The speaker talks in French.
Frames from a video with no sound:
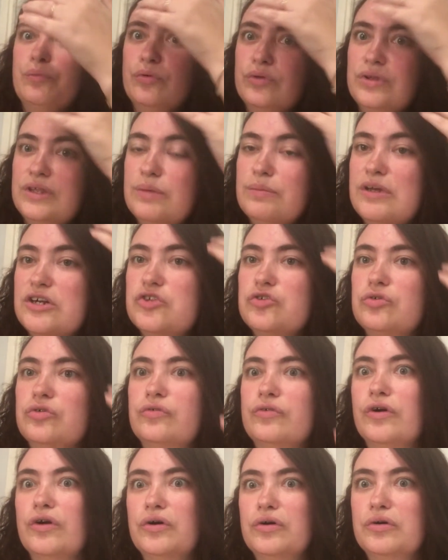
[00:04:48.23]
peu des mèches
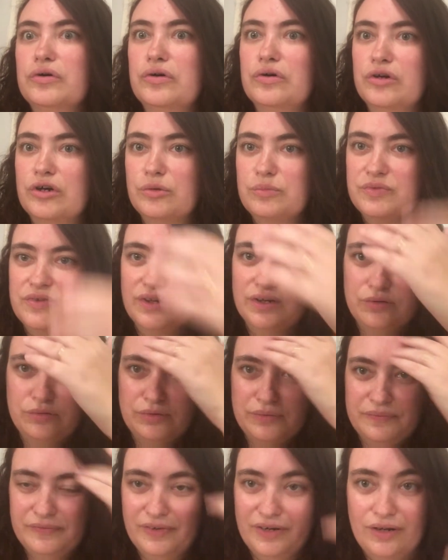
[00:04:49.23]
devant, comme ça, quoi.